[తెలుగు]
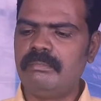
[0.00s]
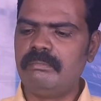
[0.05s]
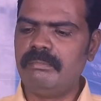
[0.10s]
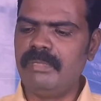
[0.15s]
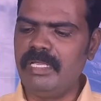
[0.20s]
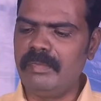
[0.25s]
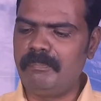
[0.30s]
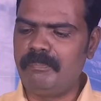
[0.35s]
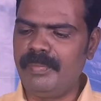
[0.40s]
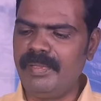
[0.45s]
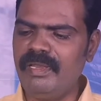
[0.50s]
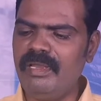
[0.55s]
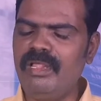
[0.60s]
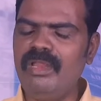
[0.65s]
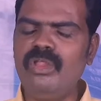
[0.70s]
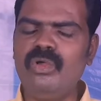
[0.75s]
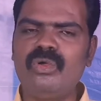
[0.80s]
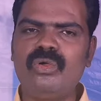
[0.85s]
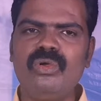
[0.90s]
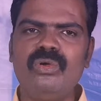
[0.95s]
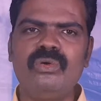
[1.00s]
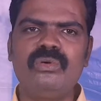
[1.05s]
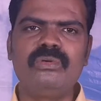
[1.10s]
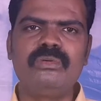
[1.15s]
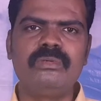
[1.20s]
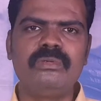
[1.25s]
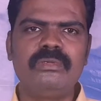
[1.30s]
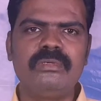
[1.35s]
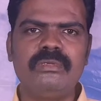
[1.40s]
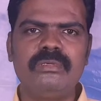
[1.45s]
మీ పిల్లలకు
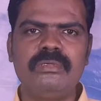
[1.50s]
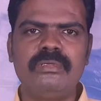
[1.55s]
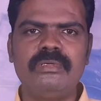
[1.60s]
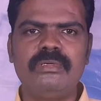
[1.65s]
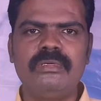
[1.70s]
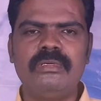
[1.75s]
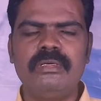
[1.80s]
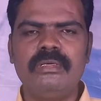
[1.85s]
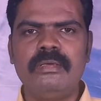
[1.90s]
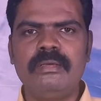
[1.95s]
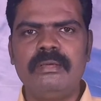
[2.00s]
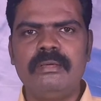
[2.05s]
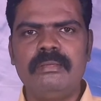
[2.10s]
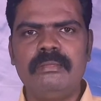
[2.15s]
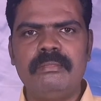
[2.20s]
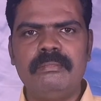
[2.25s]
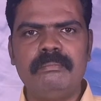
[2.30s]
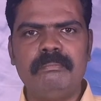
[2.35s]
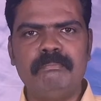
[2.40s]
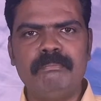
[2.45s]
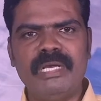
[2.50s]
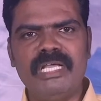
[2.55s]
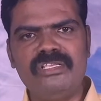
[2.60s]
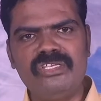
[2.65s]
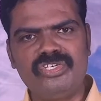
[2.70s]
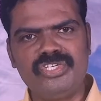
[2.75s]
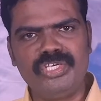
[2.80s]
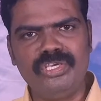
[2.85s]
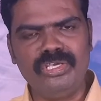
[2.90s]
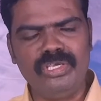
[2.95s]

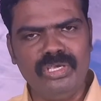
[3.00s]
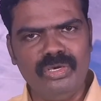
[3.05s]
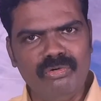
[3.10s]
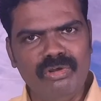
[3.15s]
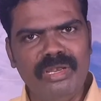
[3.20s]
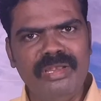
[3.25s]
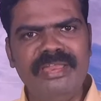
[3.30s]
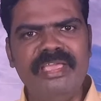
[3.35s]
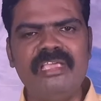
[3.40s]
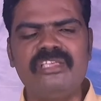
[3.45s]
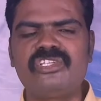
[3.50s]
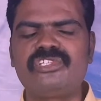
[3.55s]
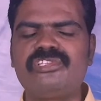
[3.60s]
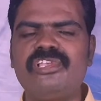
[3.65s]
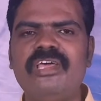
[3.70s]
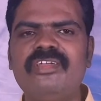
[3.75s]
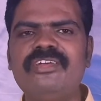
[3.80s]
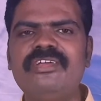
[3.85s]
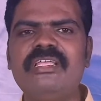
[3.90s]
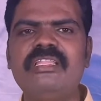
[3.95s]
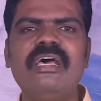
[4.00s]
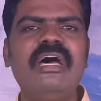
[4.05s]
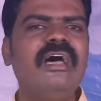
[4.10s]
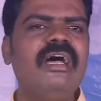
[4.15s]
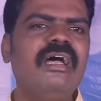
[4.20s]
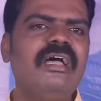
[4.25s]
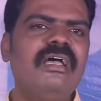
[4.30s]
మంచి ఈవులనే ఇస్తారు కదా